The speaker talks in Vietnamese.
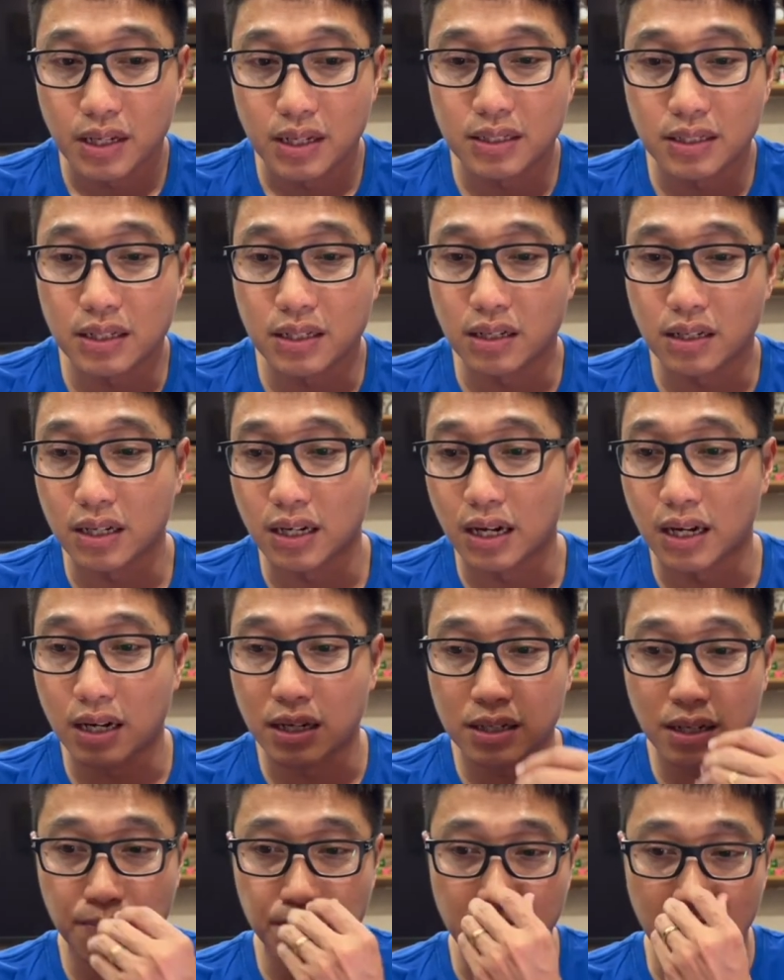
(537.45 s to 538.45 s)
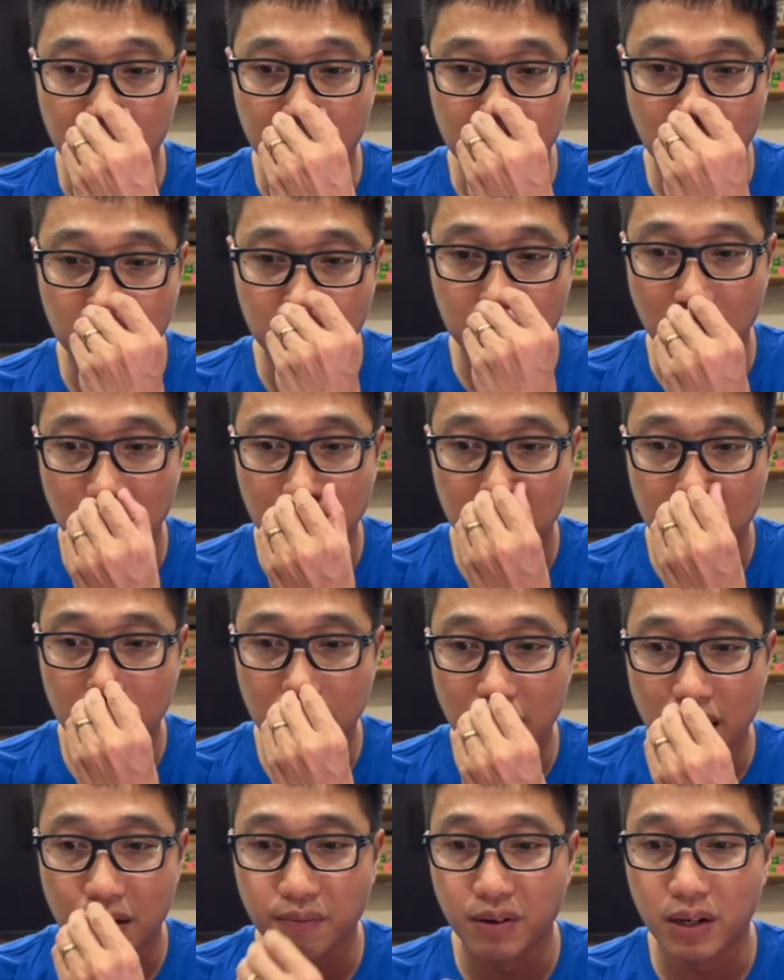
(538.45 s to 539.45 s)
Xin được uh, cập nhật thông tin
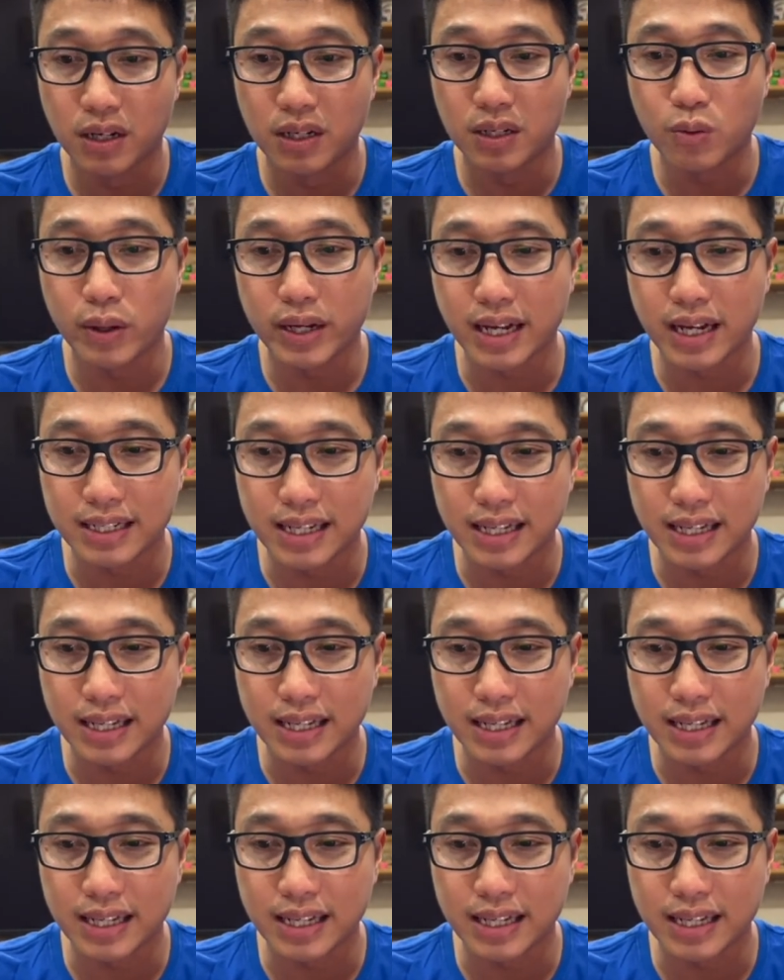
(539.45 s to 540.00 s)
đến với quý khán